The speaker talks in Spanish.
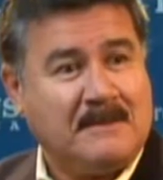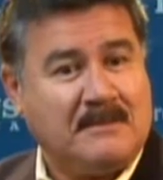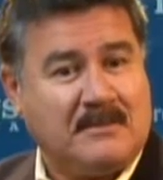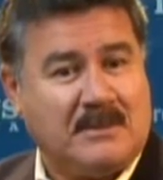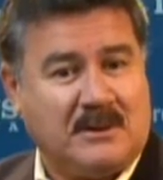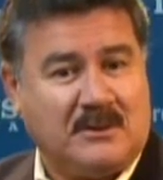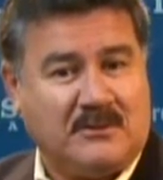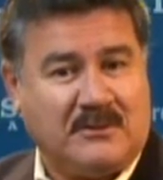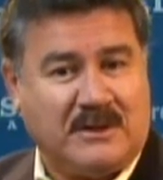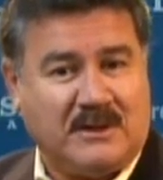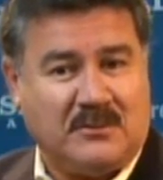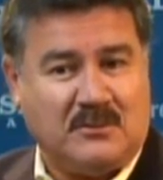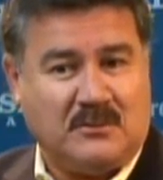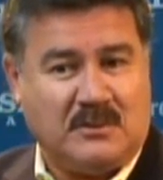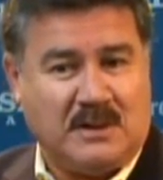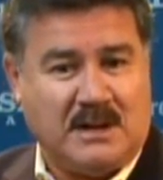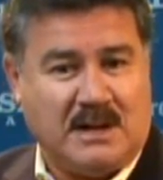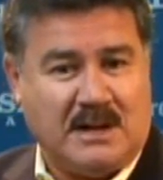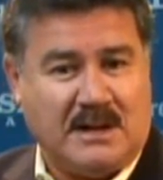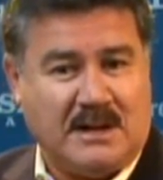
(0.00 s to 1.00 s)
pero de
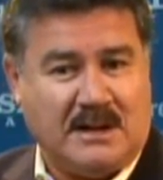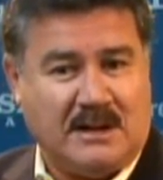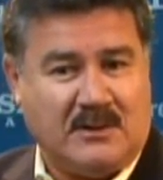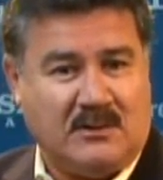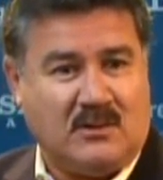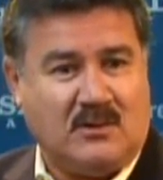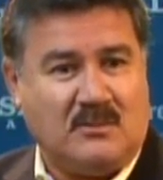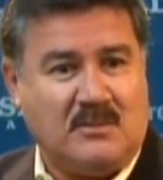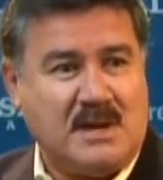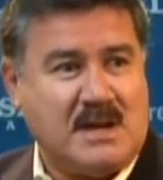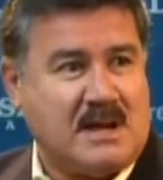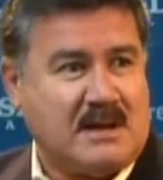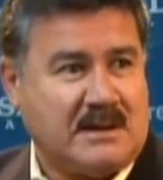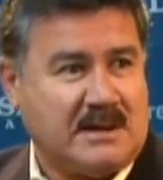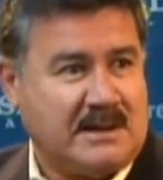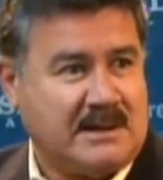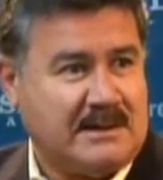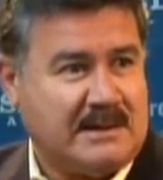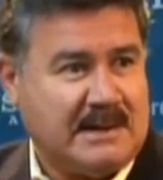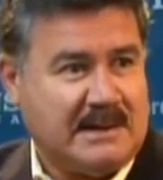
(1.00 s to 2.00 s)
una economía
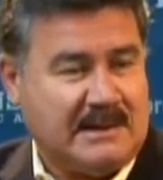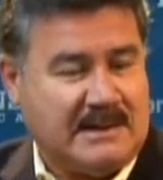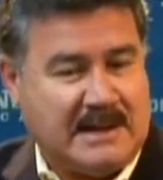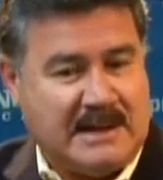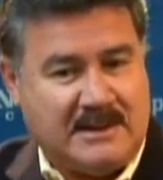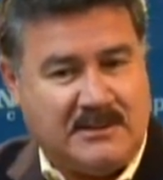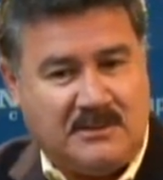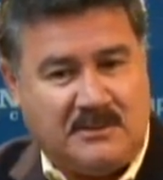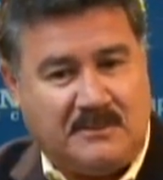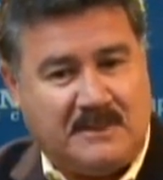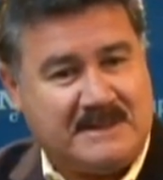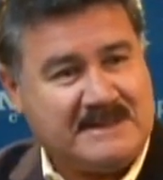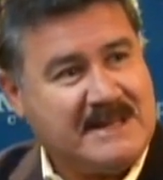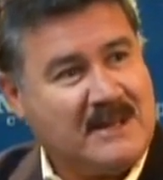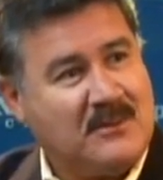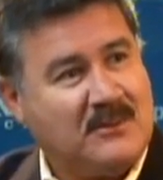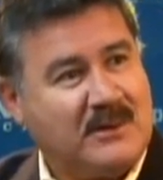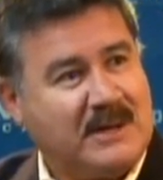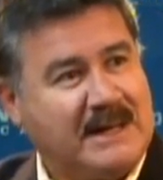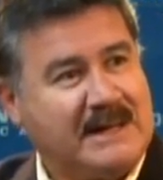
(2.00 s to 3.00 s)
que el año
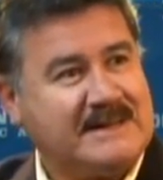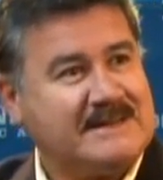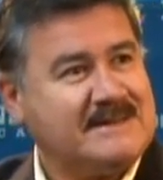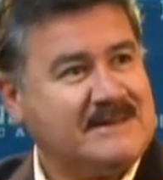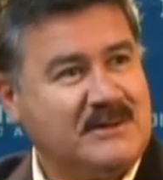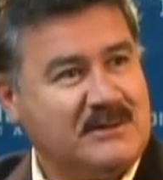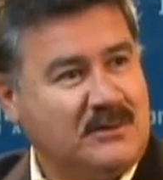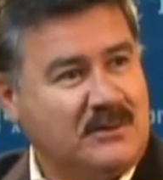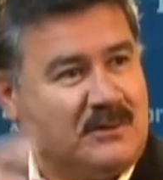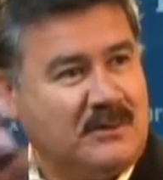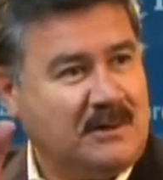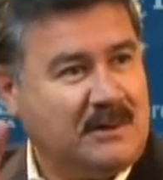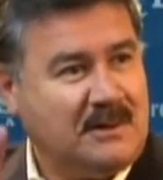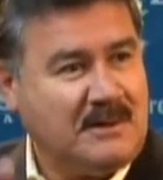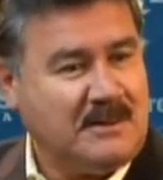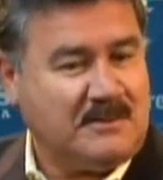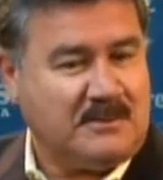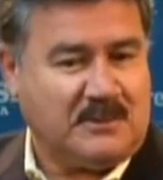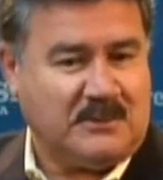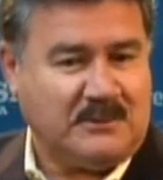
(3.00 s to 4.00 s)
pasado creció,
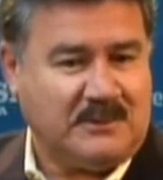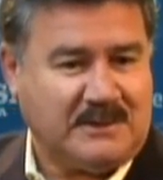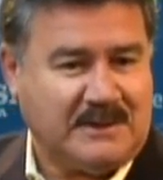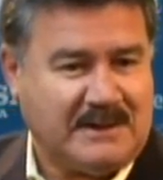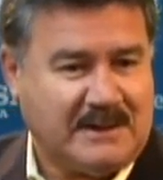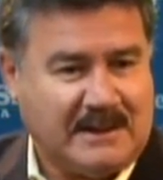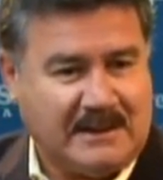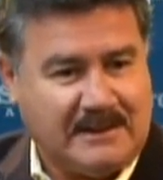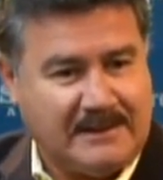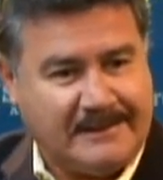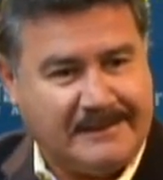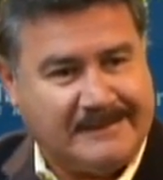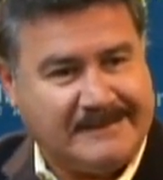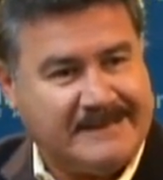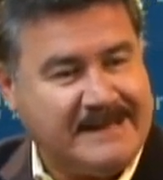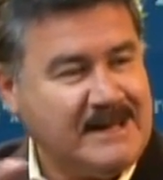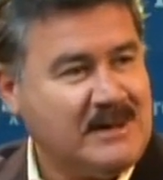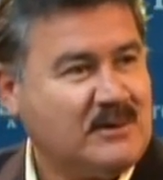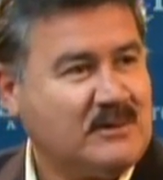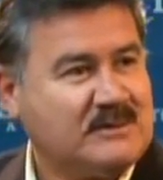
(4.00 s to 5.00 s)
ponte al
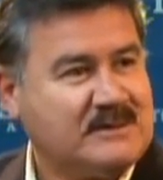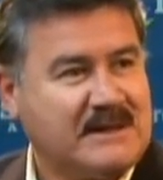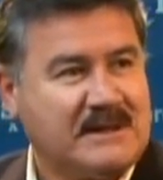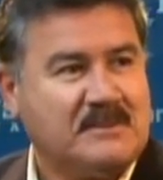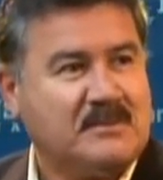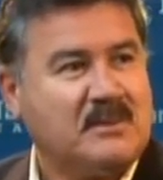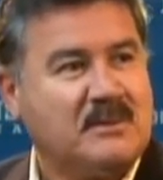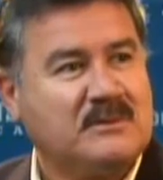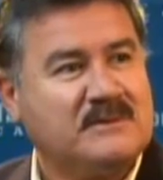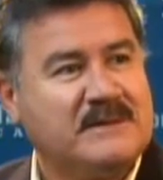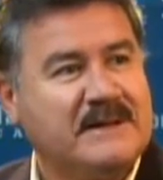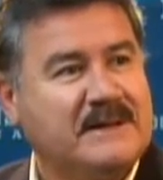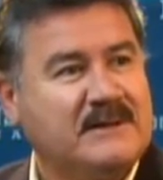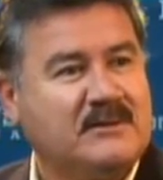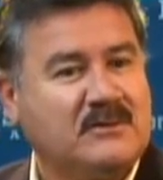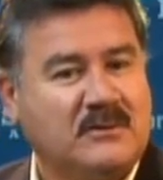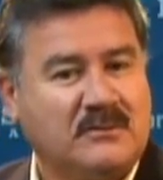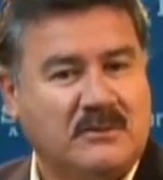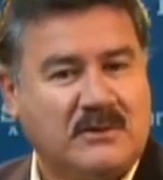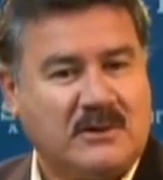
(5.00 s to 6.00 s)
5 o 6%
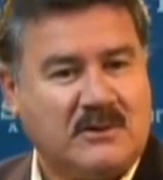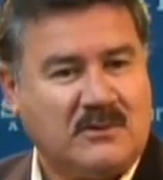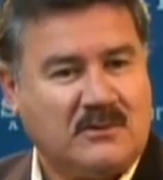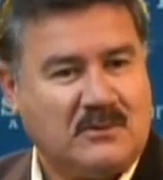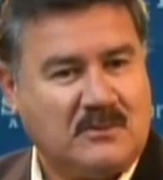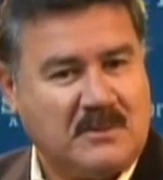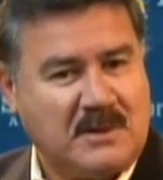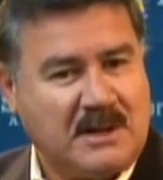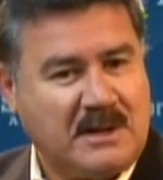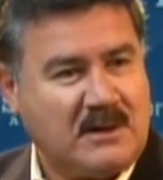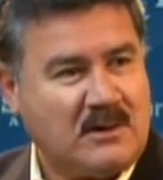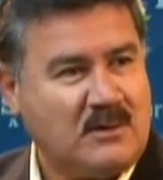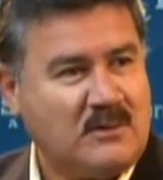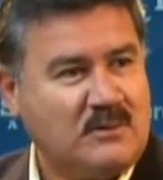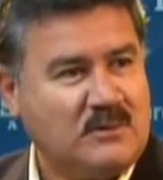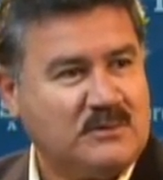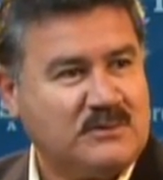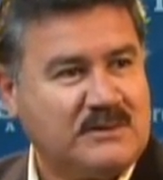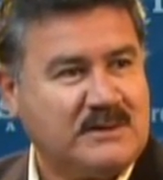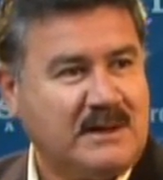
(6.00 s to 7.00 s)
de una economía
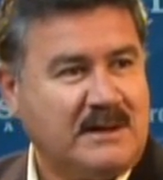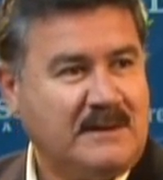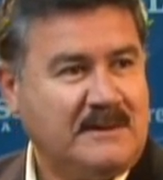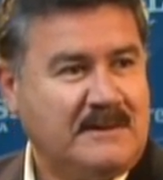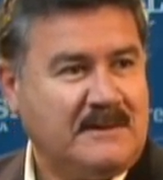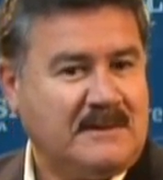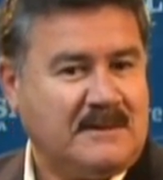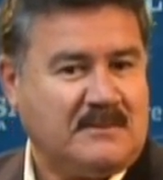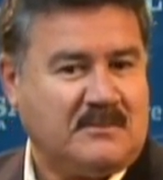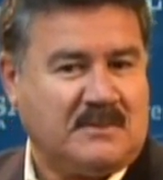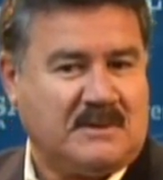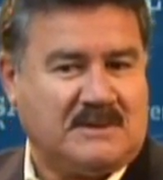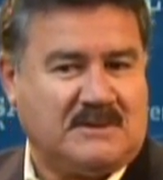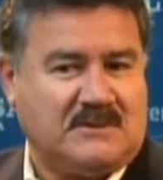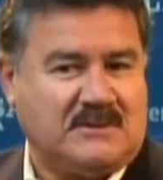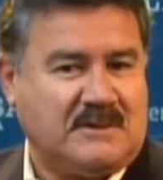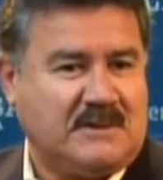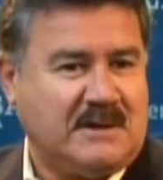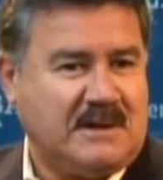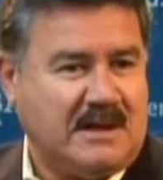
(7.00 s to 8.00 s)
robusta, pues yo
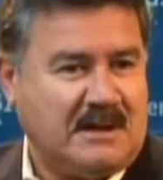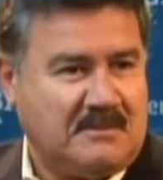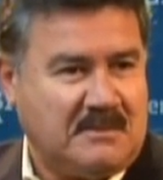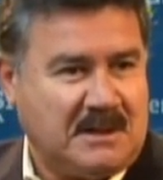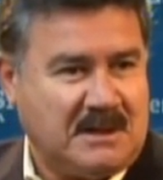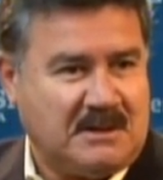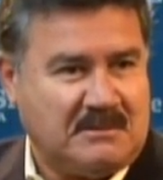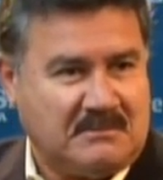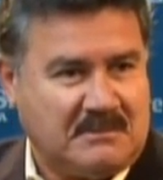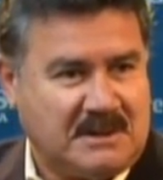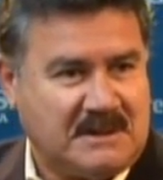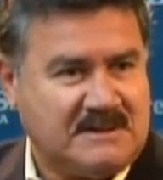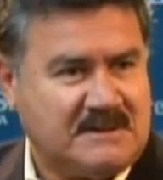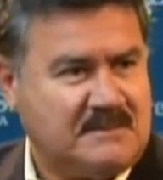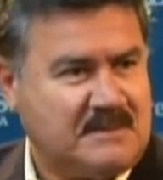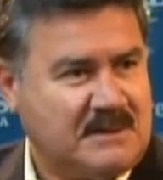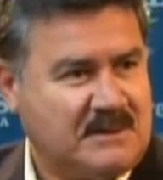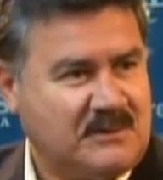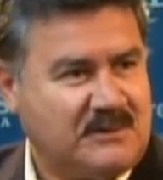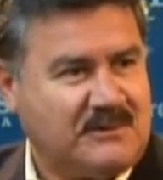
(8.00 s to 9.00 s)
te diría, miren, un
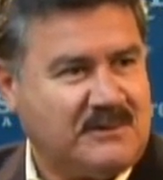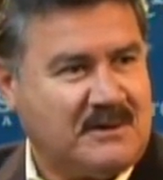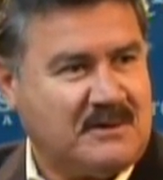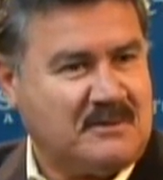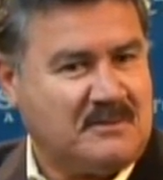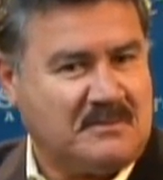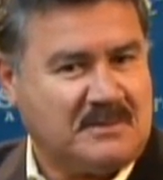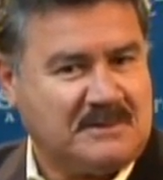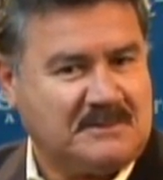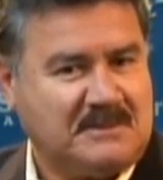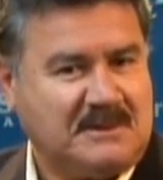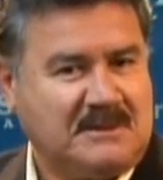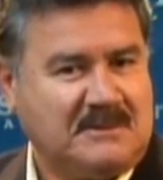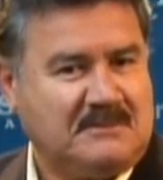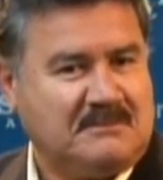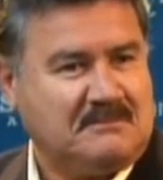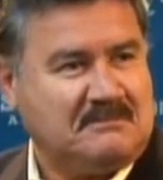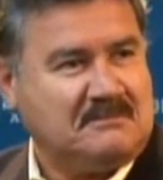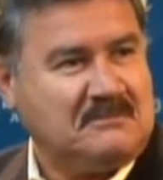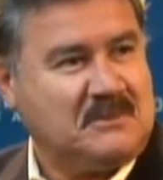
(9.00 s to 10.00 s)
crecimiento cero, pues bueno,
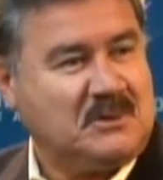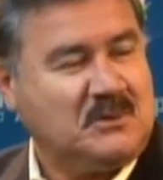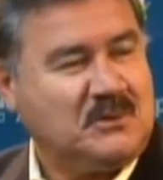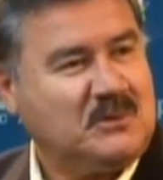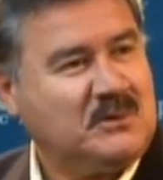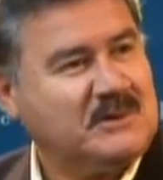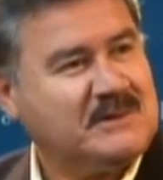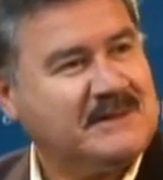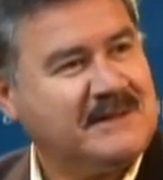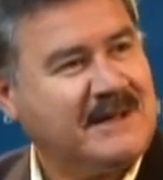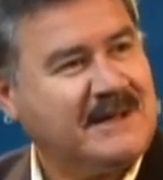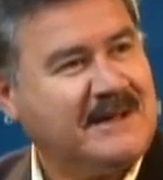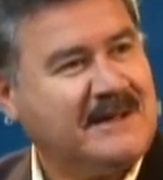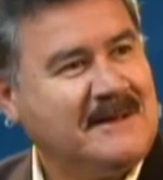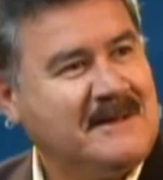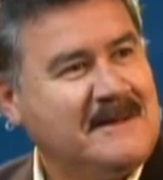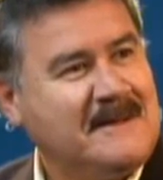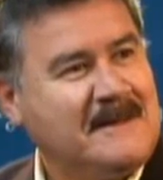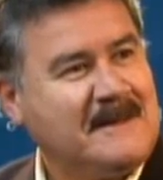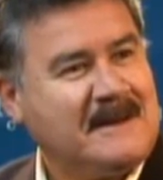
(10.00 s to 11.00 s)
no, está
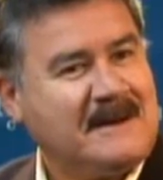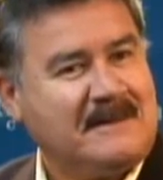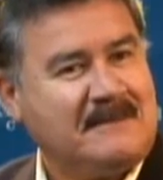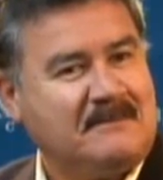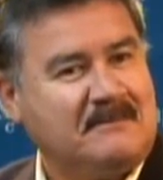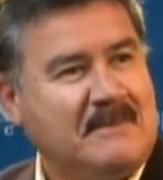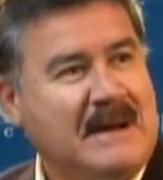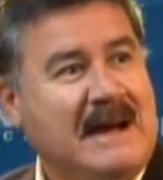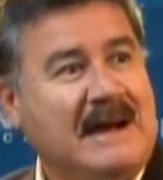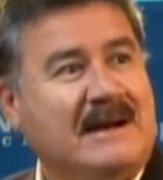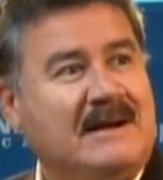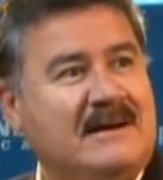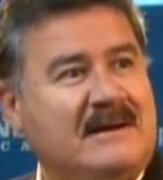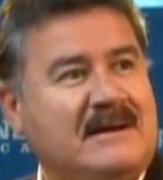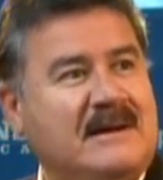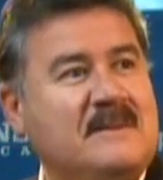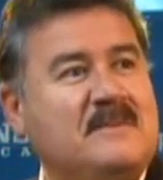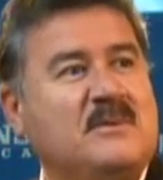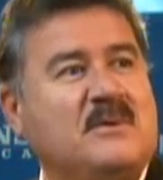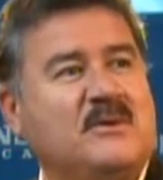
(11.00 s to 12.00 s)
mal
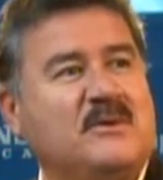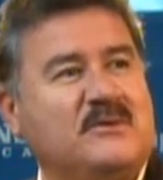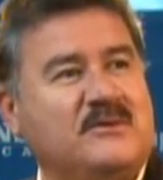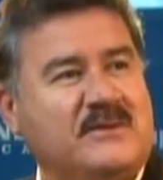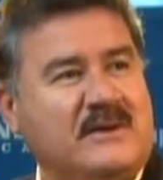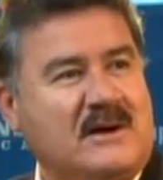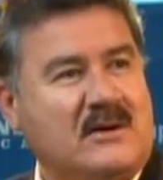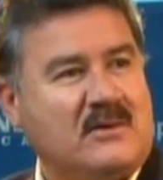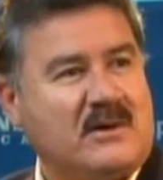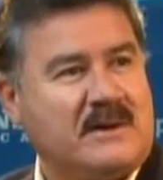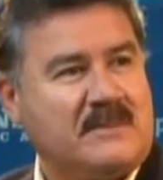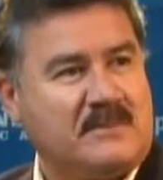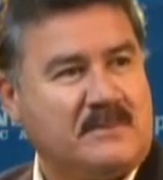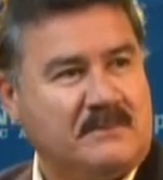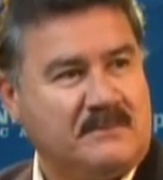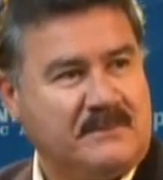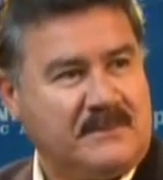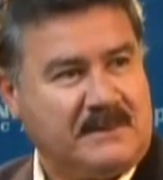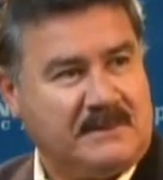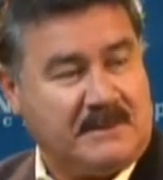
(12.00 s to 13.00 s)
reproducir lo que eh,
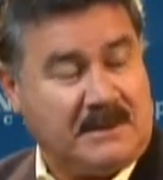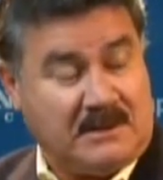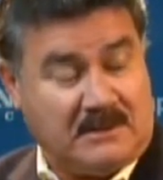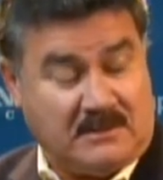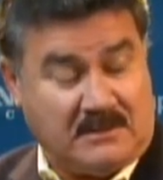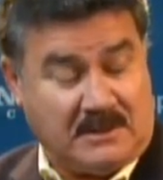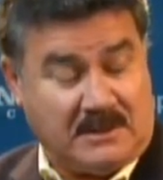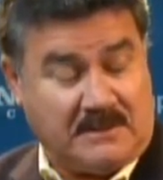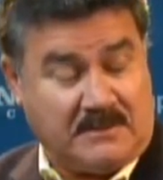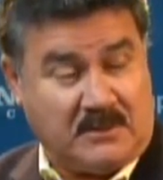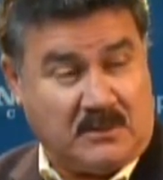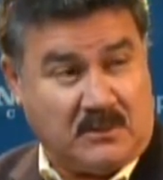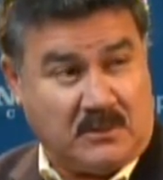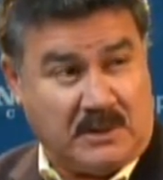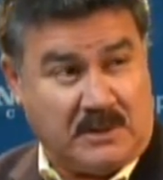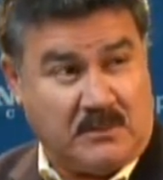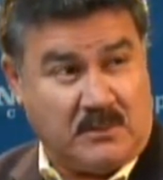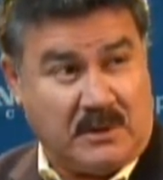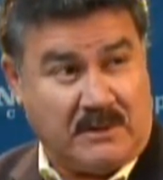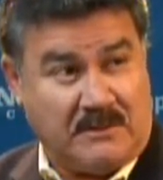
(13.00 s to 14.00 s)
lo que
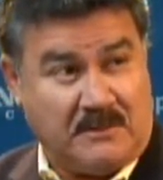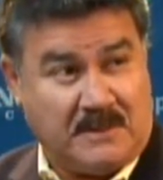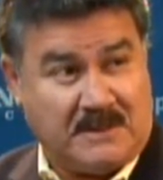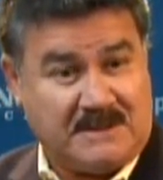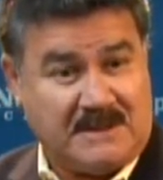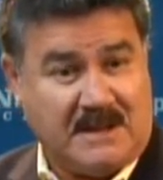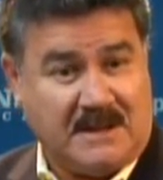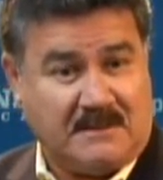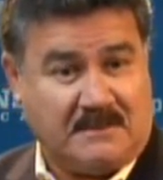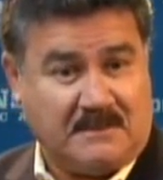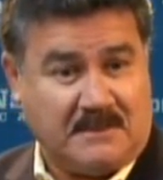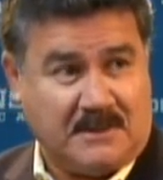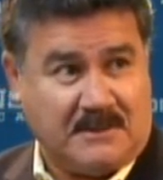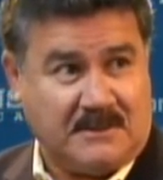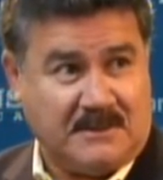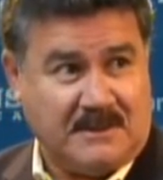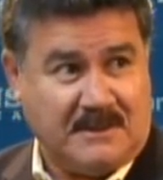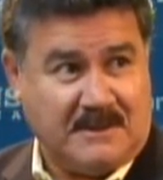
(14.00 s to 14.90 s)
produjimos la vez pasada. Esto tiene que